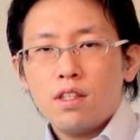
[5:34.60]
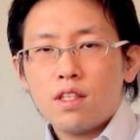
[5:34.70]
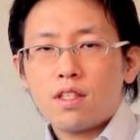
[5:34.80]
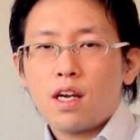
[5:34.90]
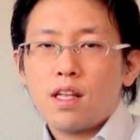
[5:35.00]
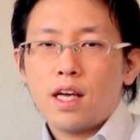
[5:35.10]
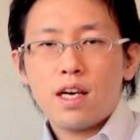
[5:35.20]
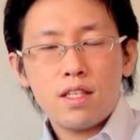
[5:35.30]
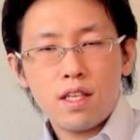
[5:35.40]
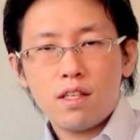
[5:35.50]
ですから
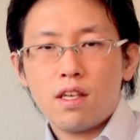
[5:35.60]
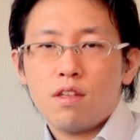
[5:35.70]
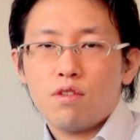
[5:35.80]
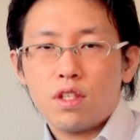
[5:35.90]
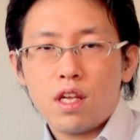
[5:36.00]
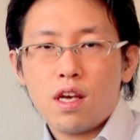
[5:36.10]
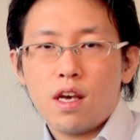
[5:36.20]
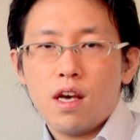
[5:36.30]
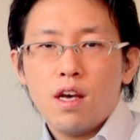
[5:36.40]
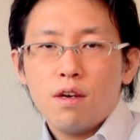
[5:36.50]
大前提とし
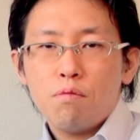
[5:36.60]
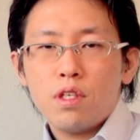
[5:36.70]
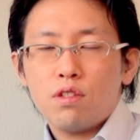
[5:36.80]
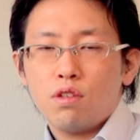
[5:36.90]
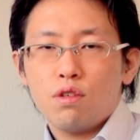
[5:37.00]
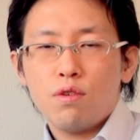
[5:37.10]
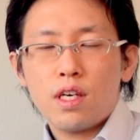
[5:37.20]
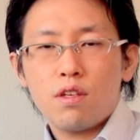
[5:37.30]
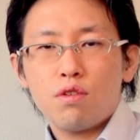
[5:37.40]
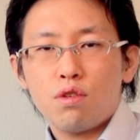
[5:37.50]
てまずその
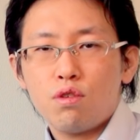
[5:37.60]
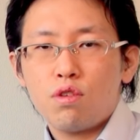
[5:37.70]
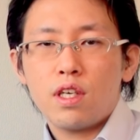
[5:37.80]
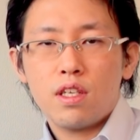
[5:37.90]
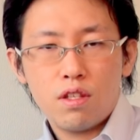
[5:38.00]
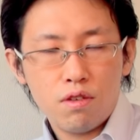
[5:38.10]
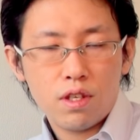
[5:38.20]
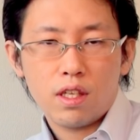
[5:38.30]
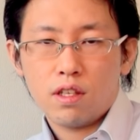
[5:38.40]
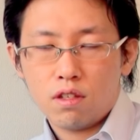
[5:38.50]
浮気の証拠が必
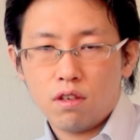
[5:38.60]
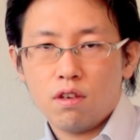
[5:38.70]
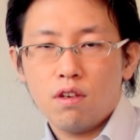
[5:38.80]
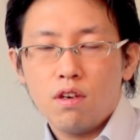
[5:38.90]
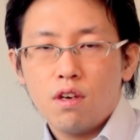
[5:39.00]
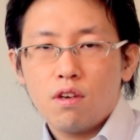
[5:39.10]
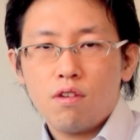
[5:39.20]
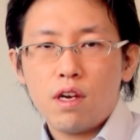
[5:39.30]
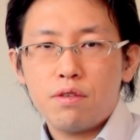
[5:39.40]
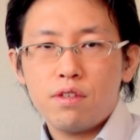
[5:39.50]
要なんですよ
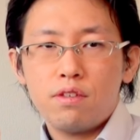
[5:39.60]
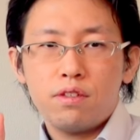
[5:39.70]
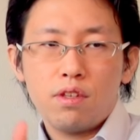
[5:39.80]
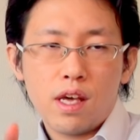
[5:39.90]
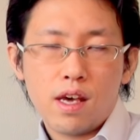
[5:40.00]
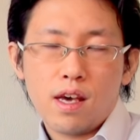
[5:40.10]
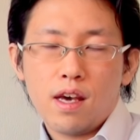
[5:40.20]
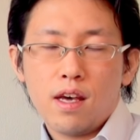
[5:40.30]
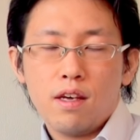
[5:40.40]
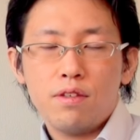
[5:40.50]
これは夫婦
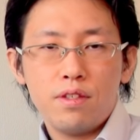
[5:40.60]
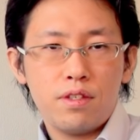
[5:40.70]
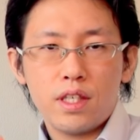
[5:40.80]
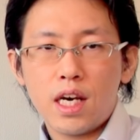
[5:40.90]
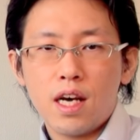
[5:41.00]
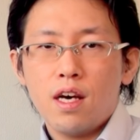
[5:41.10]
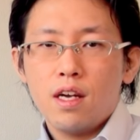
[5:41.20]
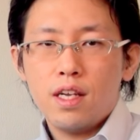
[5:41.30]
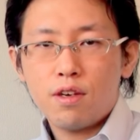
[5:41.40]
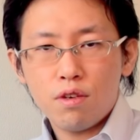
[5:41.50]
で夫婦が
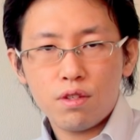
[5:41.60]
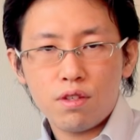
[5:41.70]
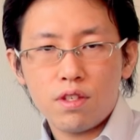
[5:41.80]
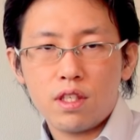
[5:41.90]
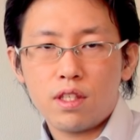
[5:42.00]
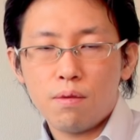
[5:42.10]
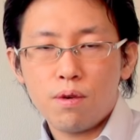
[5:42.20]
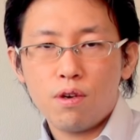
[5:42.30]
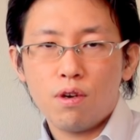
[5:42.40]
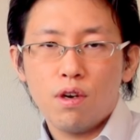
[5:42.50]
離婚するにして
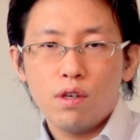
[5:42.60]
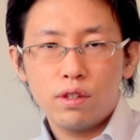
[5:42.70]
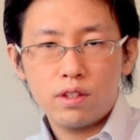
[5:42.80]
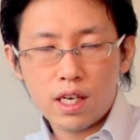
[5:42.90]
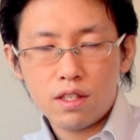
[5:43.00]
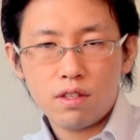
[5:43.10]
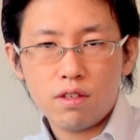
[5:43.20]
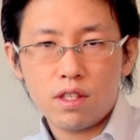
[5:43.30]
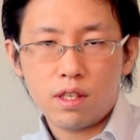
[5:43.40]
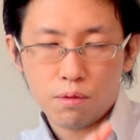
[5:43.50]
も復縁す
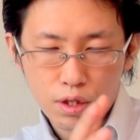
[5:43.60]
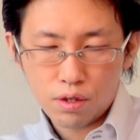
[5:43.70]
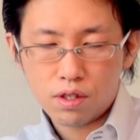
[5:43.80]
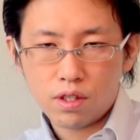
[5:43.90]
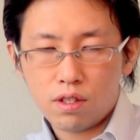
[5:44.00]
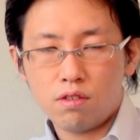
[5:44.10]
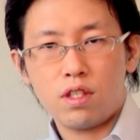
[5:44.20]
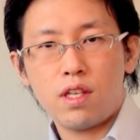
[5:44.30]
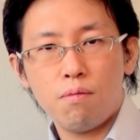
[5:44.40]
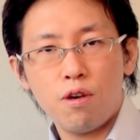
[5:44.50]
るにしても修復する
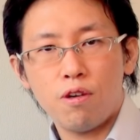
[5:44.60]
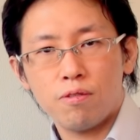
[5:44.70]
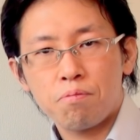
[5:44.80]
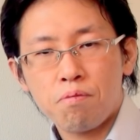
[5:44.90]
にしても